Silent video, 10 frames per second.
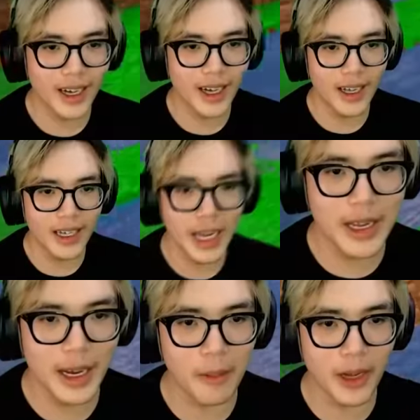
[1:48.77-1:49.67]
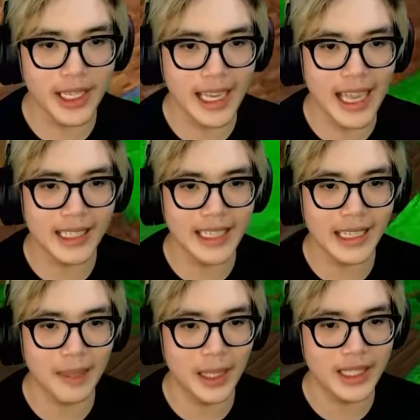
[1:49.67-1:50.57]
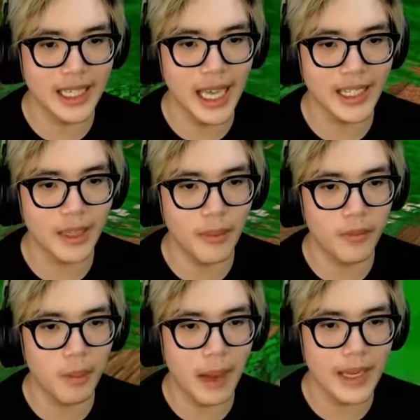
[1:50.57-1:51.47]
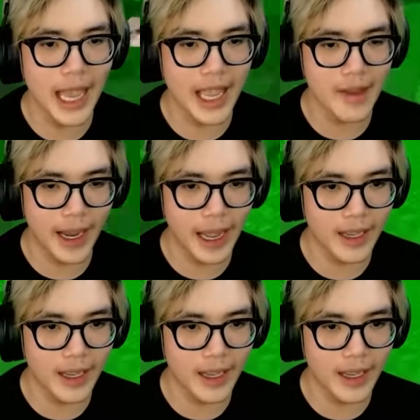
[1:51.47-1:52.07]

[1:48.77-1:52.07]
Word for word: ơi nếu như không có chạy nhanh thì chắc là mình sẽ chết trong một phút 30 giây các bạn ạ